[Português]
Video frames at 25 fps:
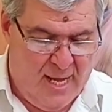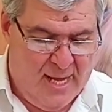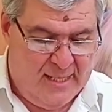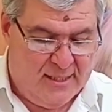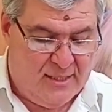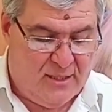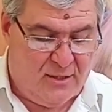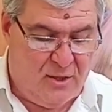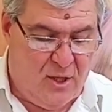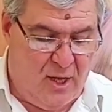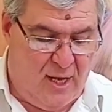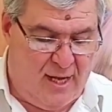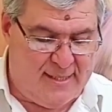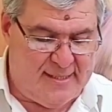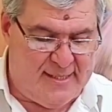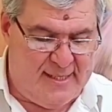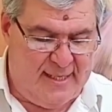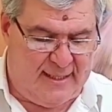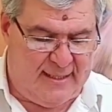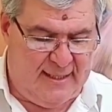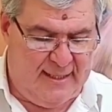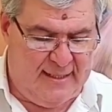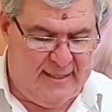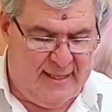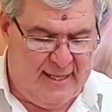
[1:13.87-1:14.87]
Se nós
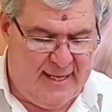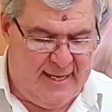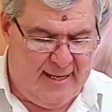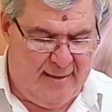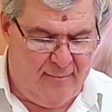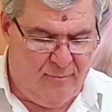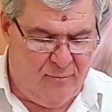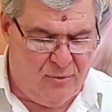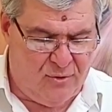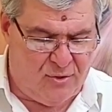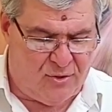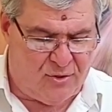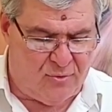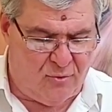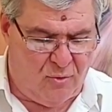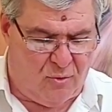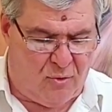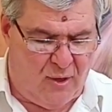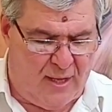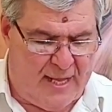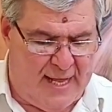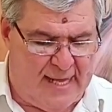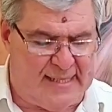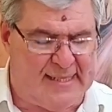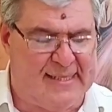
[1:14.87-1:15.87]
inclinamos o
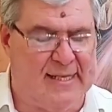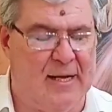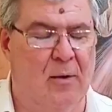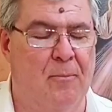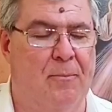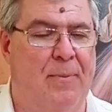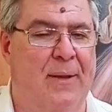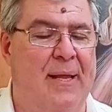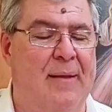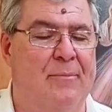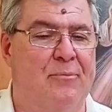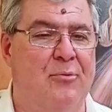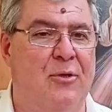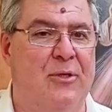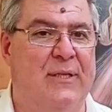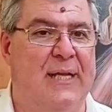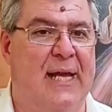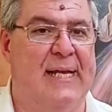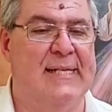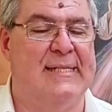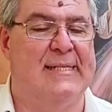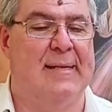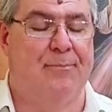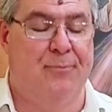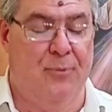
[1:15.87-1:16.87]
coração para a
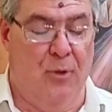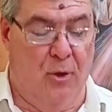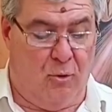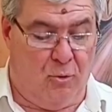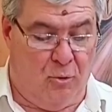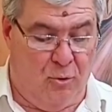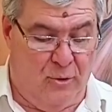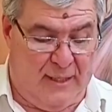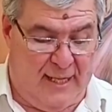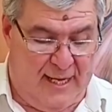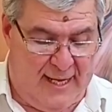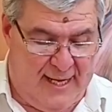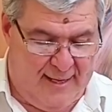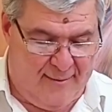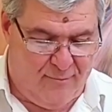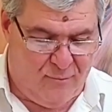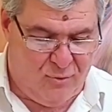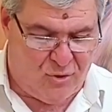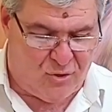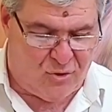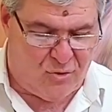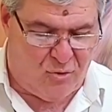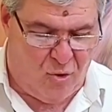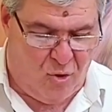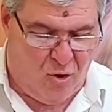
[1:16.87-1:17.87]
prudência,
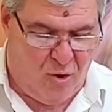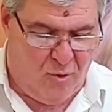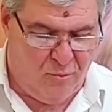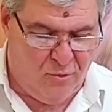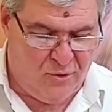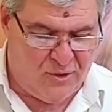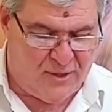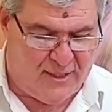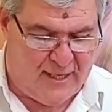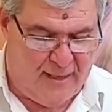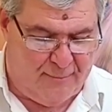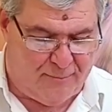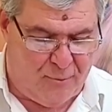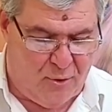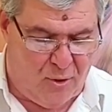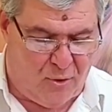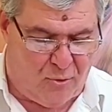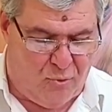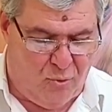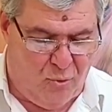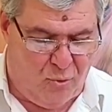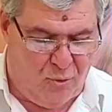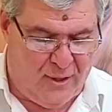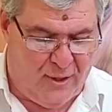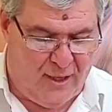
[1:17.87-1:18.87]
procuramos como os que
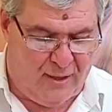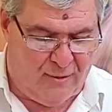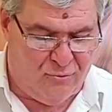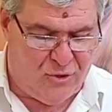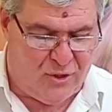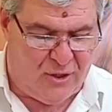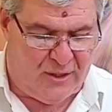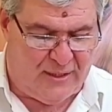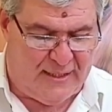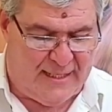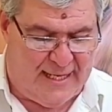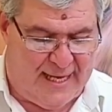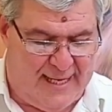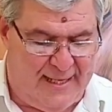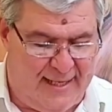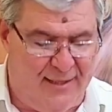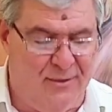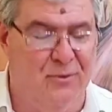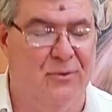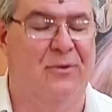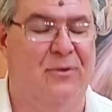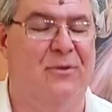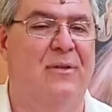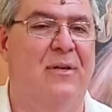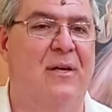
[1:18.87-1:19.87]
procuram
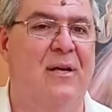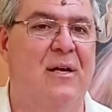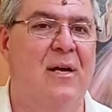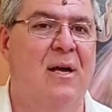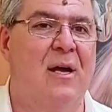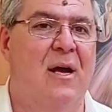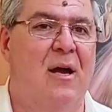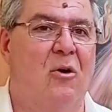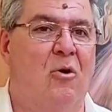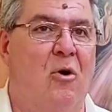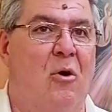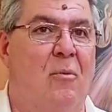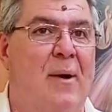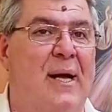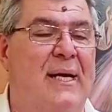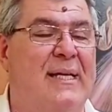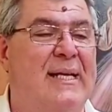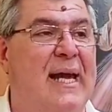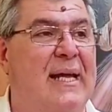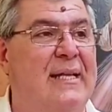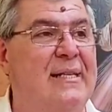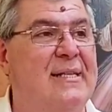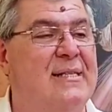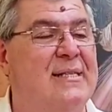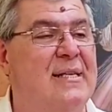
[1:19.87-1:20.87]
dinheiro, como
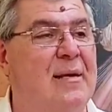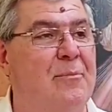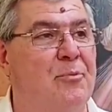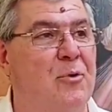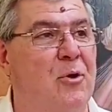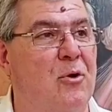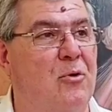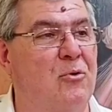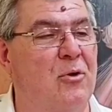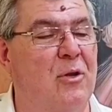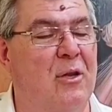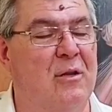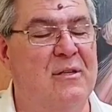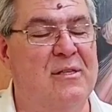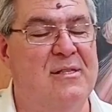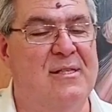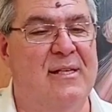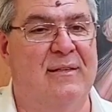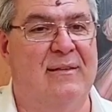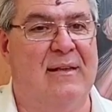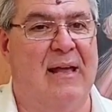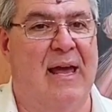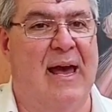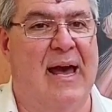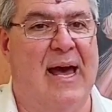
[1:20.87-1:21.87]
aqueles que procuram
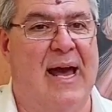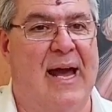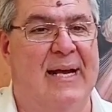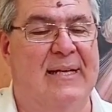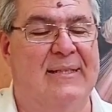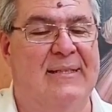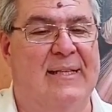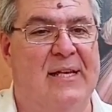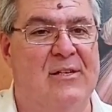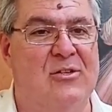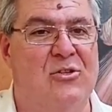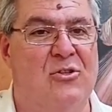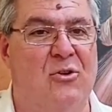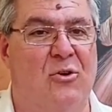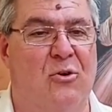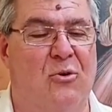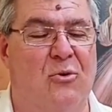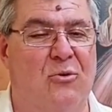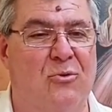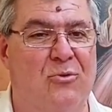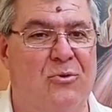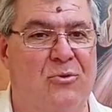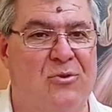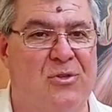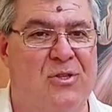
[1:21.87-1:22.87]
desenterrar
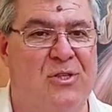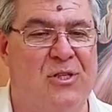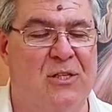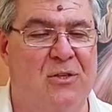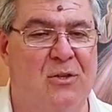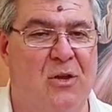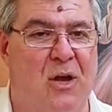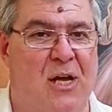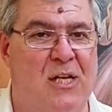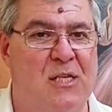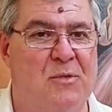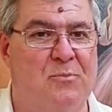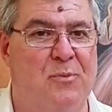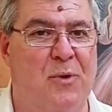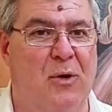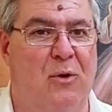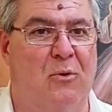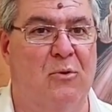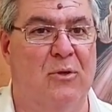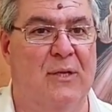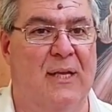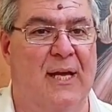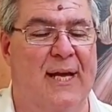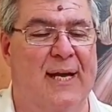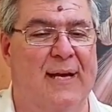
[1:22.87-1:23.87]
tesouros, se nós
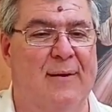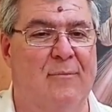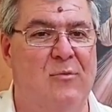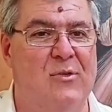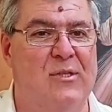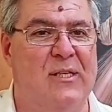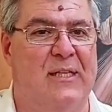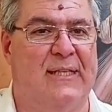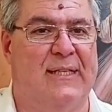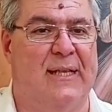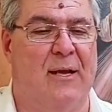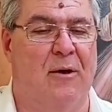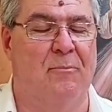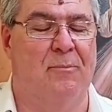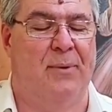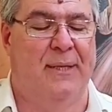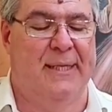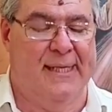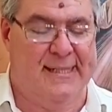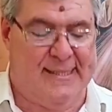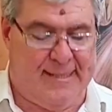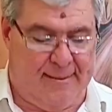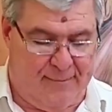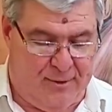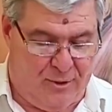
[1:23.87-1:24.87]
procuramos então
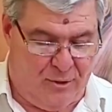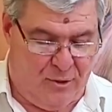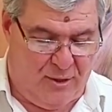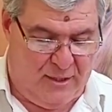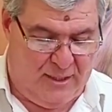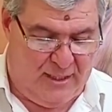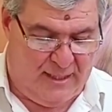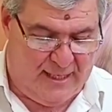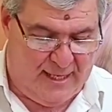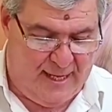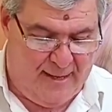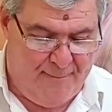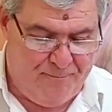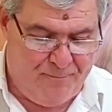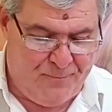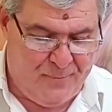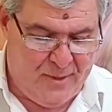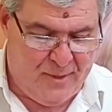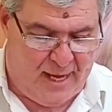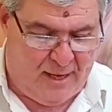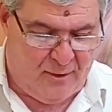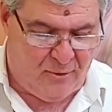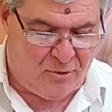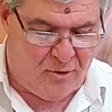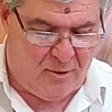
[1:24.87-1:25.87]
pela sabedoria,
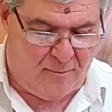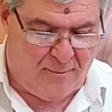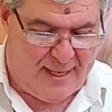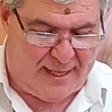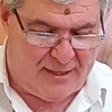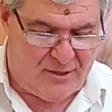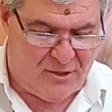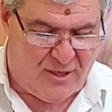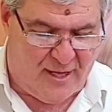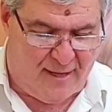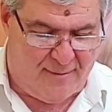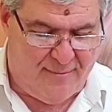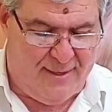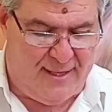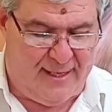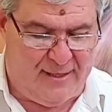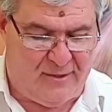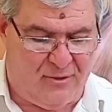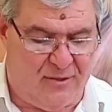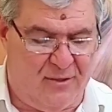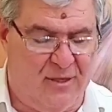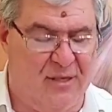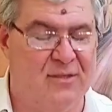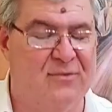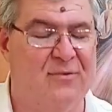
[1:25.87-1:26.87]

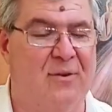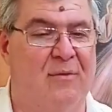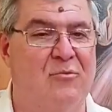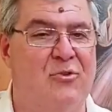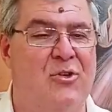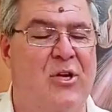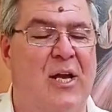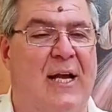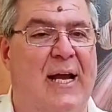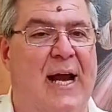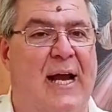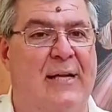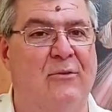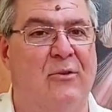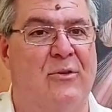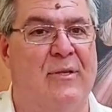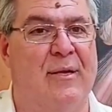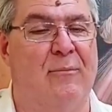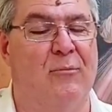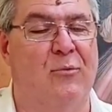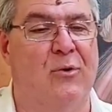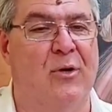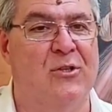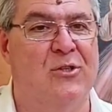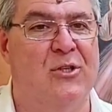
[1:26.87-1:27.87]
automaticamente nós vamos chegar no
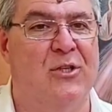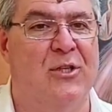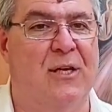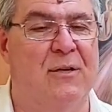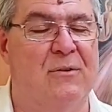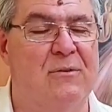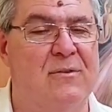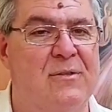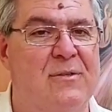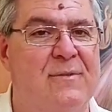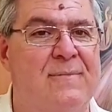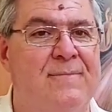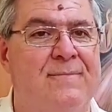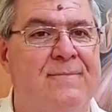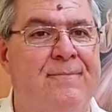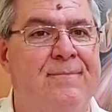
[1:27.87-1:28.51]
temor de Deus.